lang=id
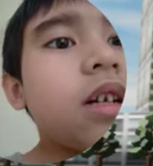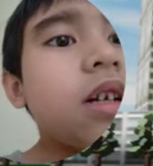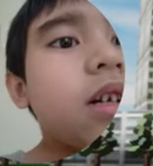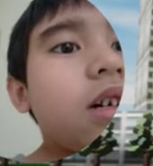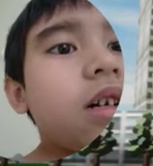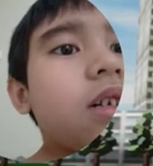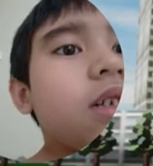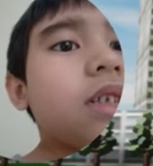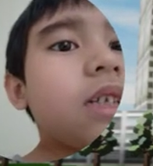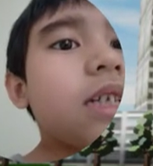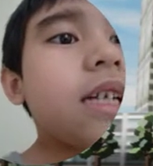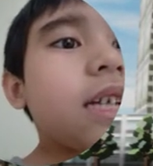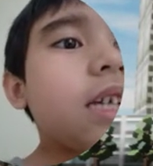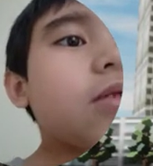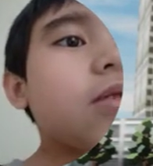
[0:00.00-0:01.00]
mantap
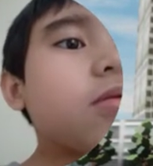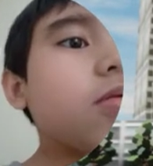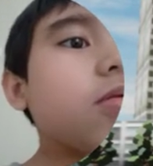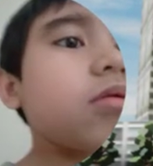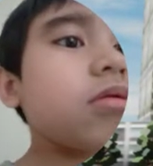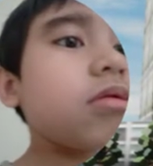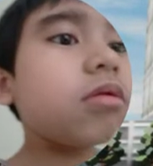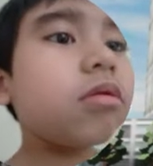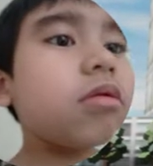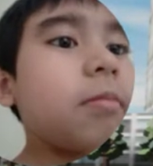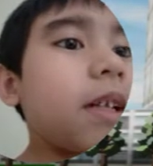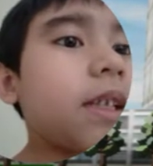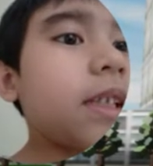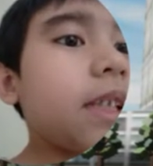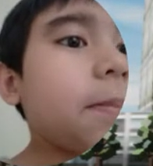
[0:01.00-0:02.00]
guys. Hmm.
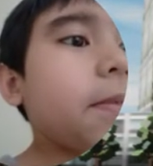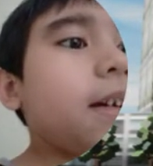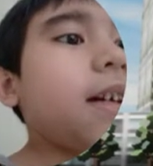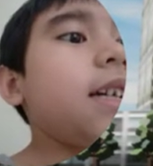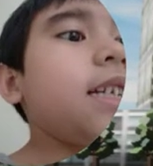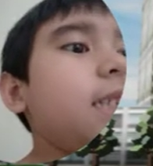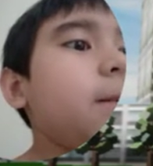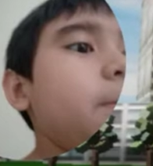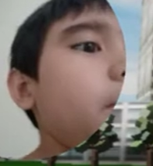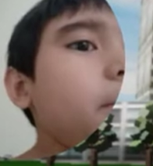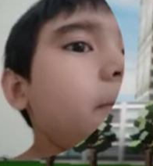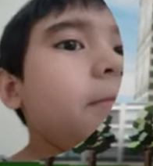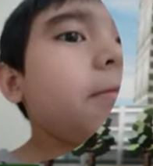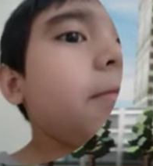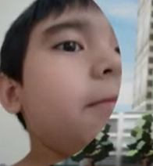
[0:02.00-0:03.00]
Tuh
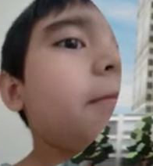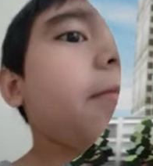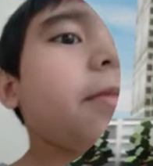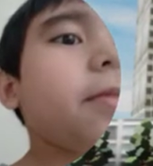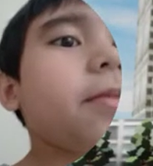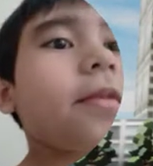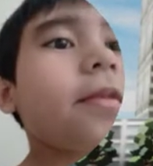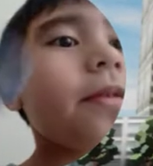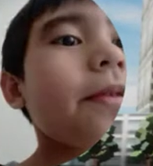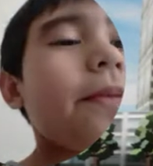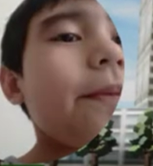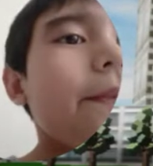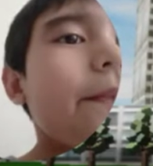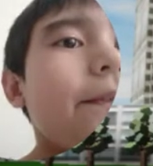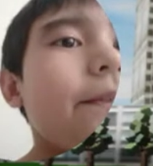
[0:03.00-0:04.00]
kan guys,
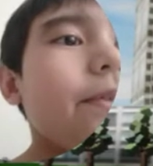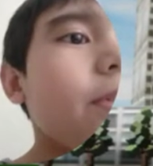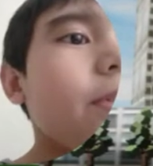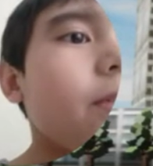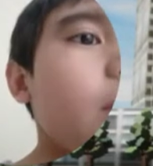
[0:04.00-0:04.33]
hancur.